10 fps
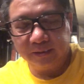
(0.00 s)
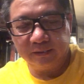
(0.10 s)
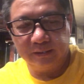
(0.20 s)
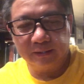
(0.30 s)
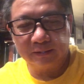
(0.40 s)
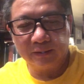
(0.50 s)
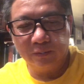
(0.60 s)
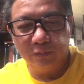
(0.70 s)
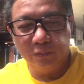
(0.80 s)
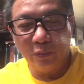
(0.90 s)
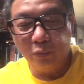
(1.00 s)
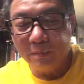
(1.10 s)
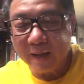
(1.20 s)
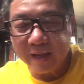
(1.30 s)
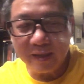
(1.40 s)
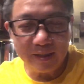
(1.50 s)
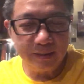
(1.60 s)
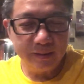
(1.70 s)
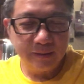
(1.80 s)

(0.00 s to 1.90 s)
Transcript: đó, gọi là tu u mê